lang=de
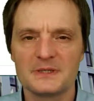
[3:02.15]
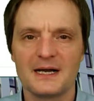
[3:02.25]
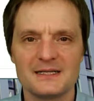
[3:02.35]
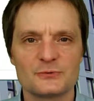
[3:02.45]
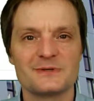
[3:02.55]

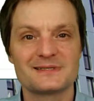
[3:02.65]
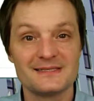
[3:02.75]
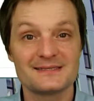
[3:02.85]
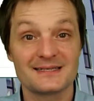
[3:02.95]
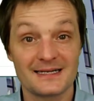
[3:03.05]
Also es
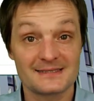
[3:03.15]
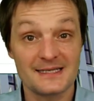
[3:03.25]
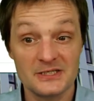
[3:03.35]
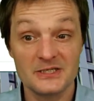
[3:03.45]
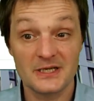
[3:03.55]
ist
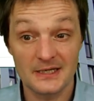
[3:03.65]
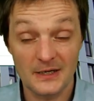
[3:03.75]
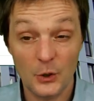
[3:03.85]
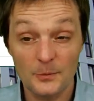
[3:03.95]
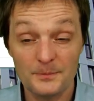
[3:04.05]
tatsächlich
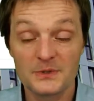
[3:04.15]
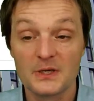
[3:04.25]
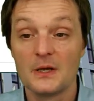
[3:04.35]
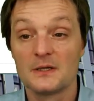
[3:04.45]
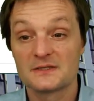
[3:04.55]
erlaubt,
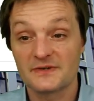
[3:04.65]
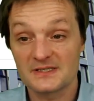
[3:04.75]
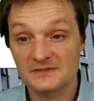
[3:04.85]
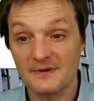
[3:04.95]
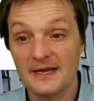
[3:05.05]

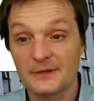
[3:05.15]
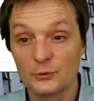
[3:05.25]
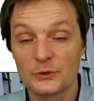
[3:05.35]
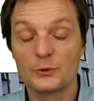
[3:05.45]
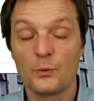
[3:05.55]

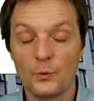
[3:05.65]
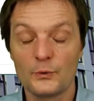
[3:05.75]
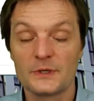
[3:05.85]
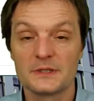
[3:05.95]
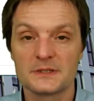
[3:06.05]
Verzweigungen
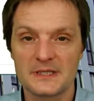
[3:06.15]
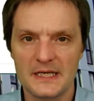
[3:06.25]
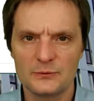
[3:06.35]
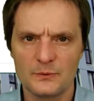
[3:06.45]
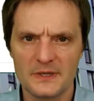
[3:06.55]
ohne
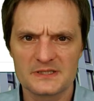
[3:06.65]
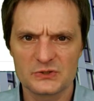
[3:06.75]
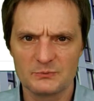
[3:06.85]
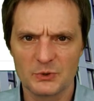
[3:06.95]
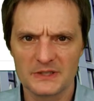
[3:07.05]
Gateways zu
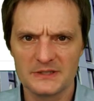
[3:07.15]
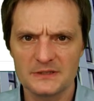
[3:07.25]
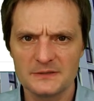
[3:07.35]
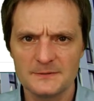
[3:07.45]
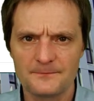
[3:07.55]

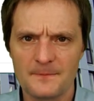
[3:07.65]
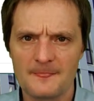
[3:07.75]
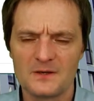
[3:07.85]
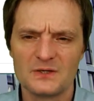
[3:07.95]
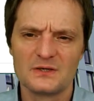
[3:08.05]
modellieren.
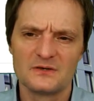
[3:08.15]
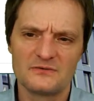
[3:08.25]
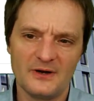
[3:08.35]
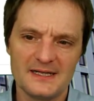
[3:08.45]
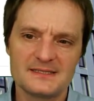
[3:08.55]

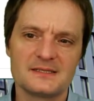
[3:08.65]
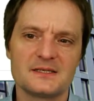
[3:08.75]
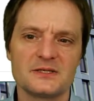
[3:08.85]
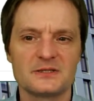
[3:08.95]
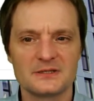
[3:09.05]
Falls Sie
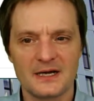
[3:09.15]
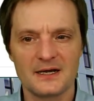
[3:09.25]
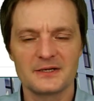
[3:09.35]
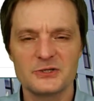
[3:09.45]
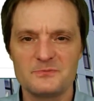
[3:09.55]
sich daran
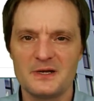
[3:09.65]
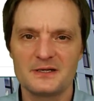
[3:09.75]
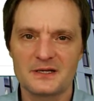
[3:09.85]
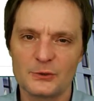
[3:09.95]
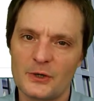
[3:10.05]
nicht mehr
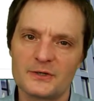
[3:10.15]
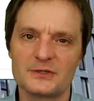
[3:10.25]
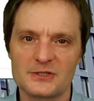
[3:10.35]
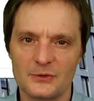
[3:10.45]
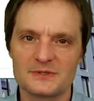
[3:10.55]
erinnern können,
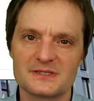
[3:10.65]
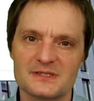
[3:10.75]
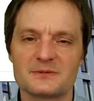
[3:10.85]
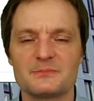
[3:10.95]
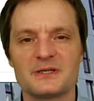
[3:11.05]
schauen Sie
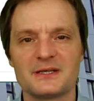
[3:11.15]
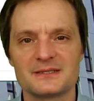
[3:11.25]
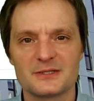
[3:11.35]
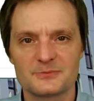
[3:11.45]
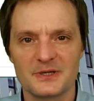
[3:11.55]
sich bitte das
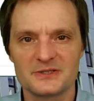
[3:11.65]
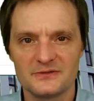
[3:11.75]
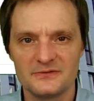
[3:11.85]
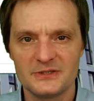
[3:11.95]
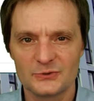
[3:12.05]
entsprechende
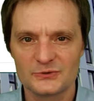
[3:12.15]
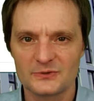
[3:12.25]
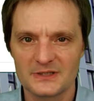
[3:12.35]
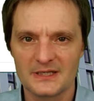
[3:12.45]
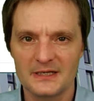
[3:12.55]
Video zu
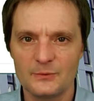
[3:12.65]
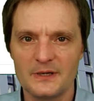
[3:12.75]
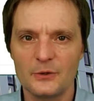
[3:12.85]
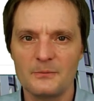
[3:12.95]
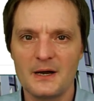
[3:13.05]
den Gateway
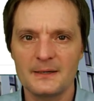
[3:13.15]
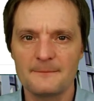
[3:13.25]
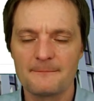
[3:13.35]
nochmal an.